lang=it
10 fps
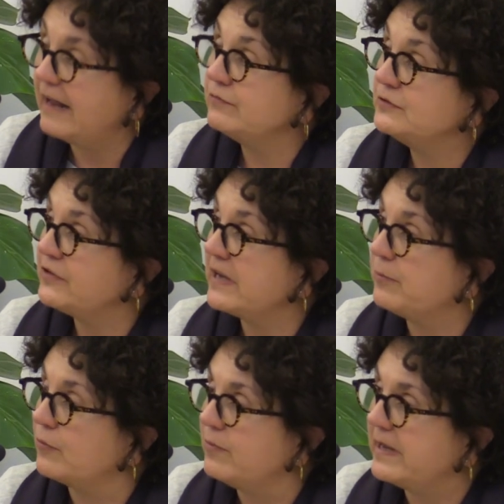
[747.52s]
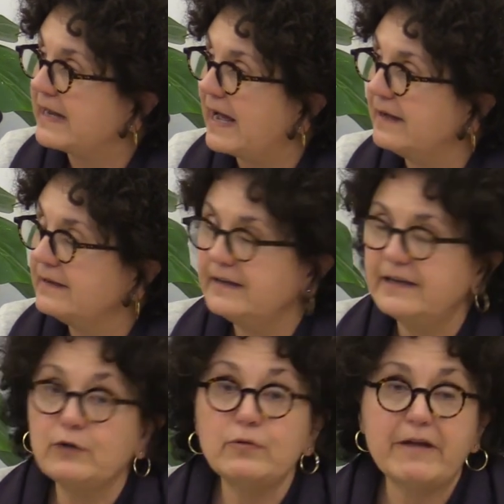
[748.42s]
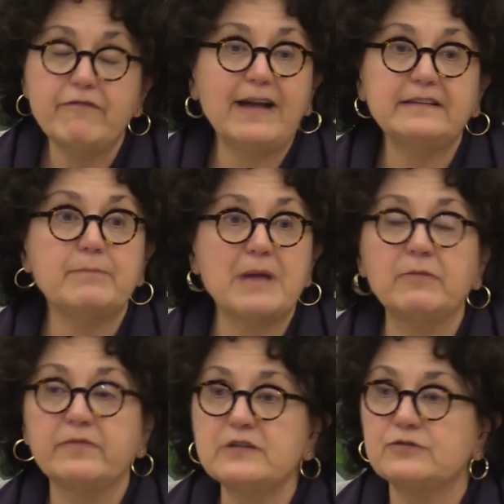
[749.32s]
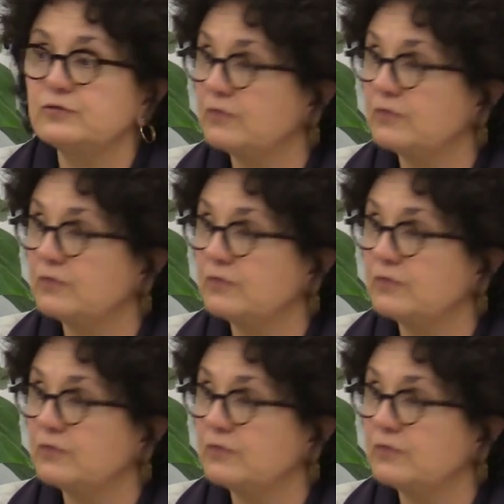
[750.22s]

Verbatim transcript: la funzione pubblica, i cui effetti abbiamo visto